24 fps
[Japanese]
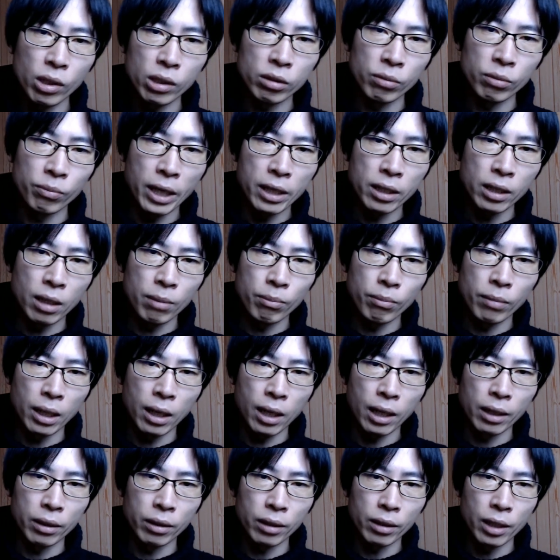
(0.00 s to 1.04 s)
あるマイナンバー
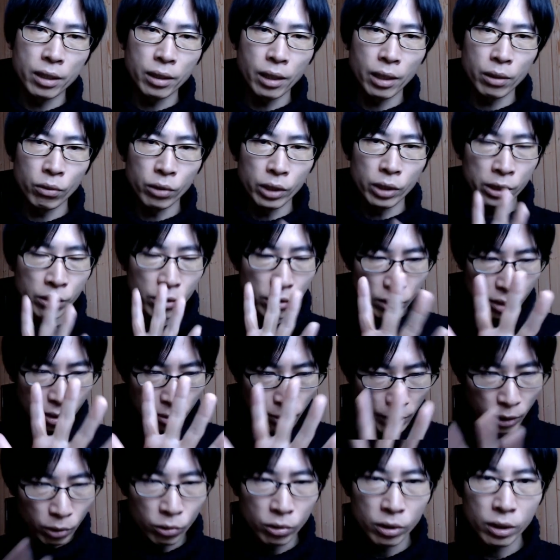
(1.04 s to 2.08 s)
反対意見の5つ
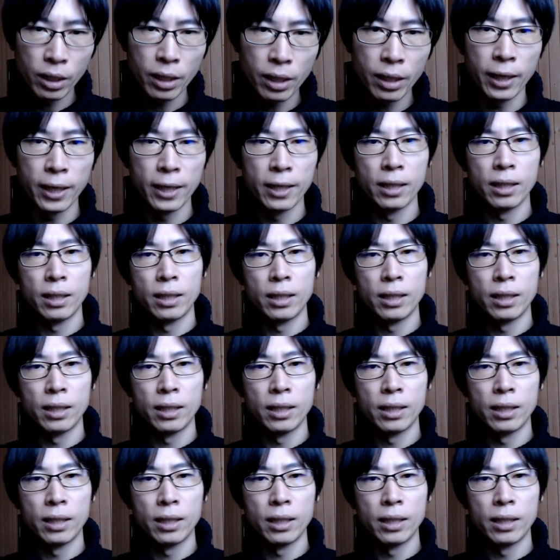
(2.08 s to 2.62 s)
目として